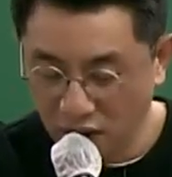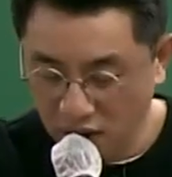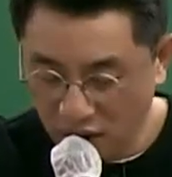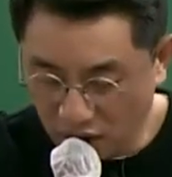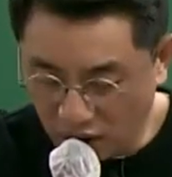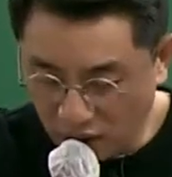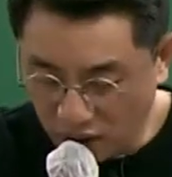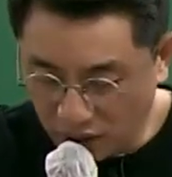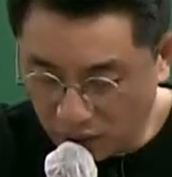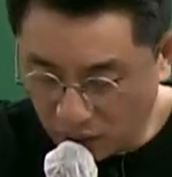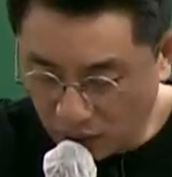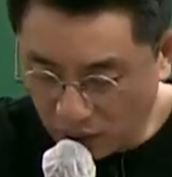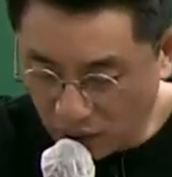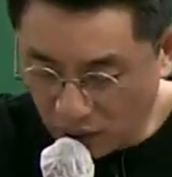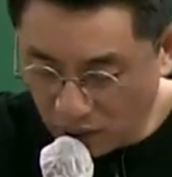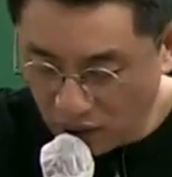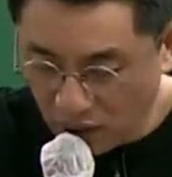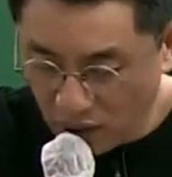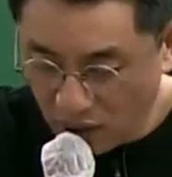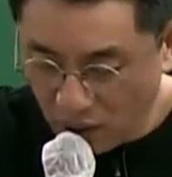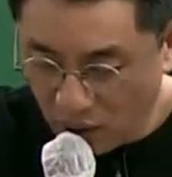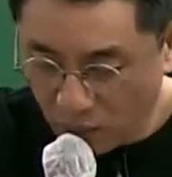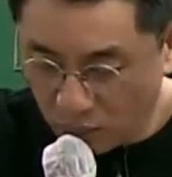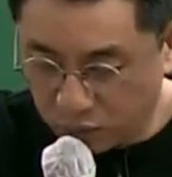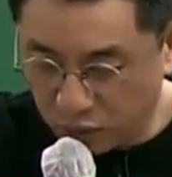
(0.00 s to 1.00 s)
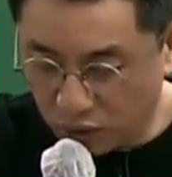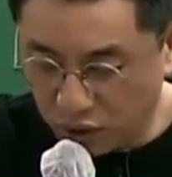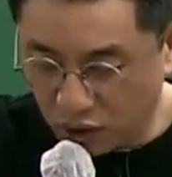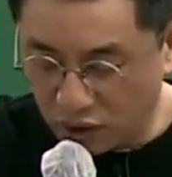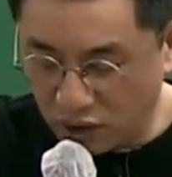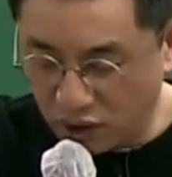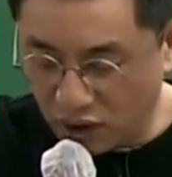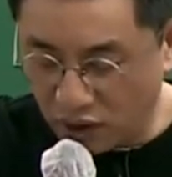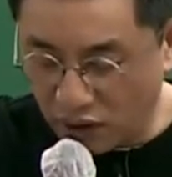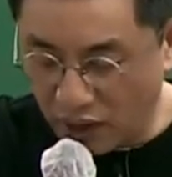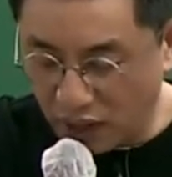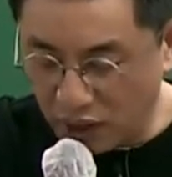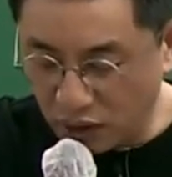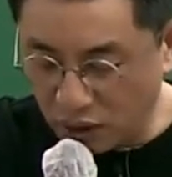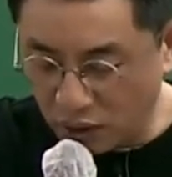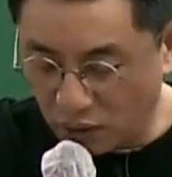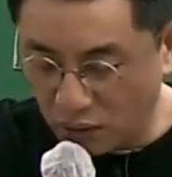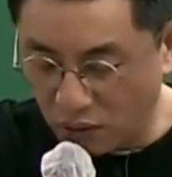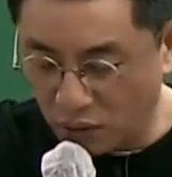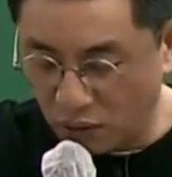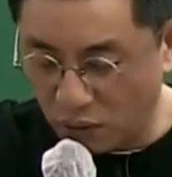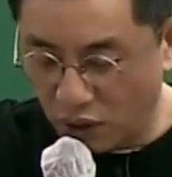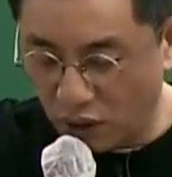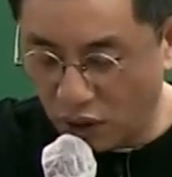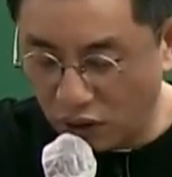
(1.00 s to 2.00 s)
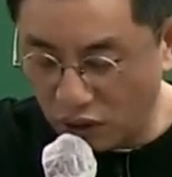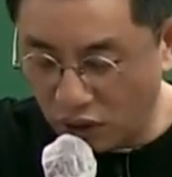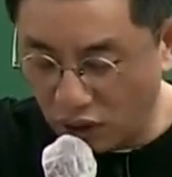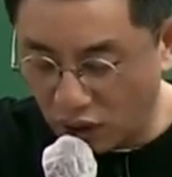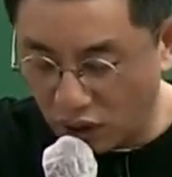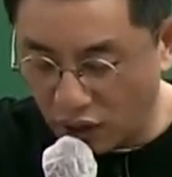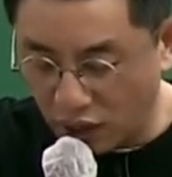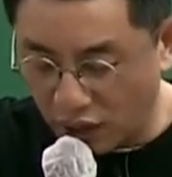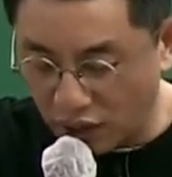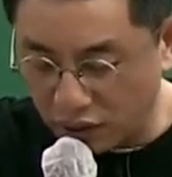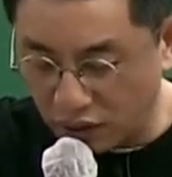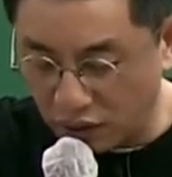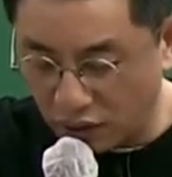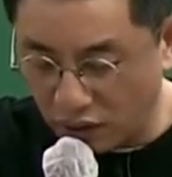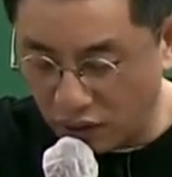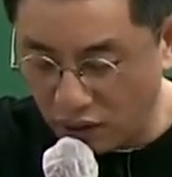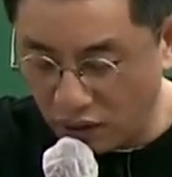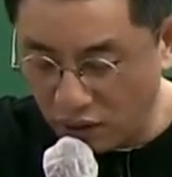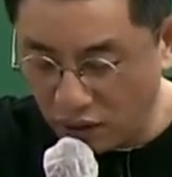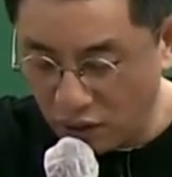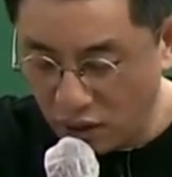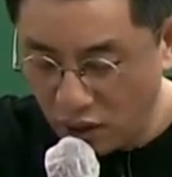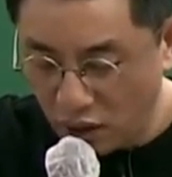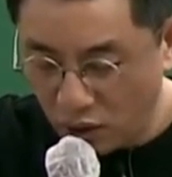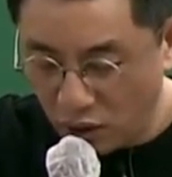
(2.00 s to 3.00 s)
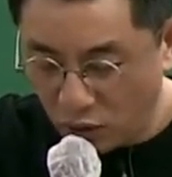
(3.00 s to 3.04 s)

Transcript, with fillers: 그래서 부서들을 행적으로 연결해서,